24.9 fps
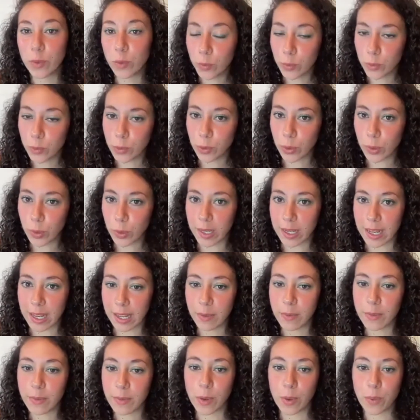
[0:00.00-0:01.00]
ou futurs
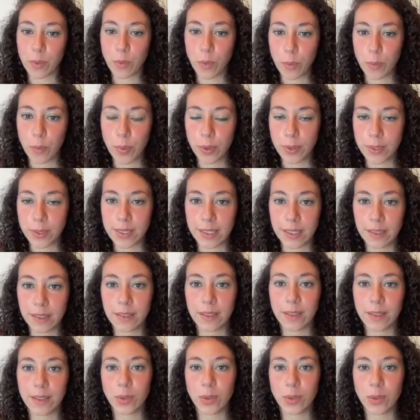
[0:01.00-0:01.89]
élèves m'ont posées